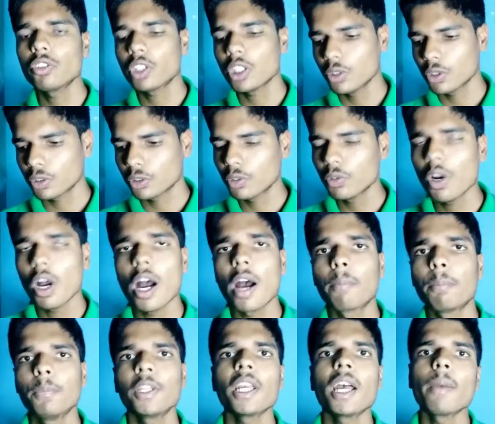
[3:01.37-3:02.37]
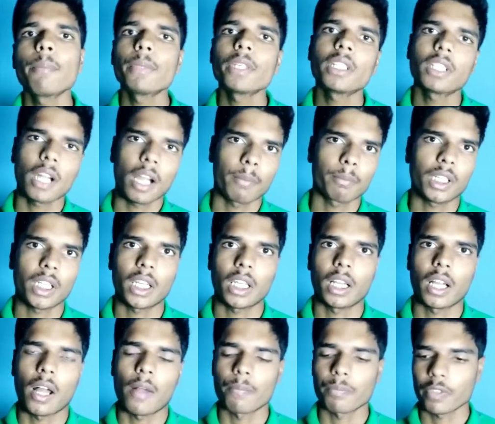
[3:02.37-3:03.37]
होकर दोस्तों वो अपने आप ही काम
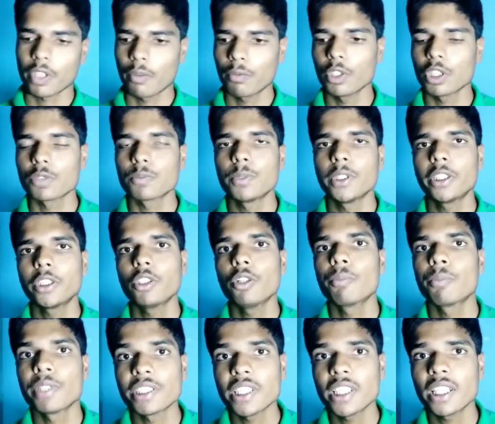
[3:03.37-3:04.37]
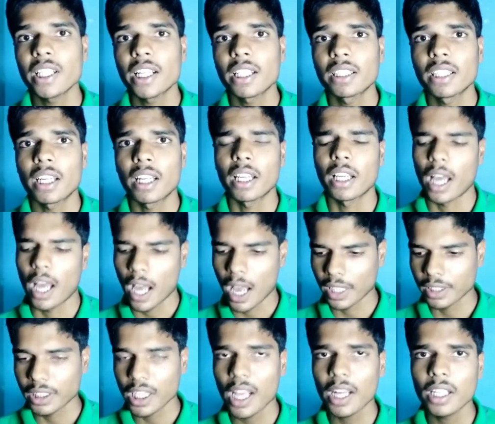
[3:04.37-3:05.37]
करेगा अब वो स्पीड को मेज़र करते रहेगा
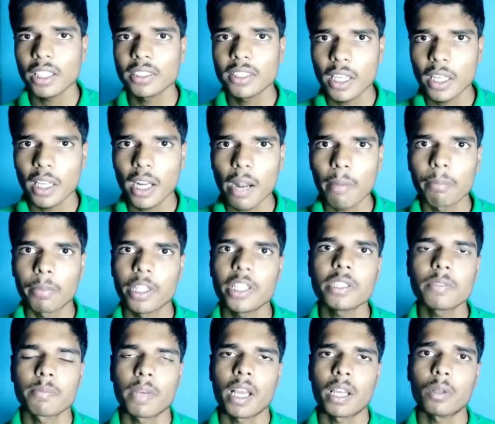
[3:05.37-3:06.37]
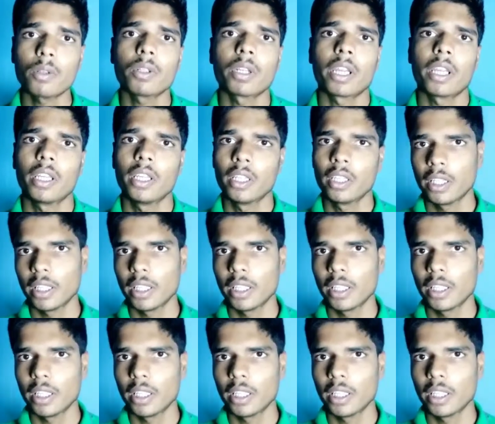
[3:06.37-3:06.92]
अचानक से अगर आप डिस मारोगे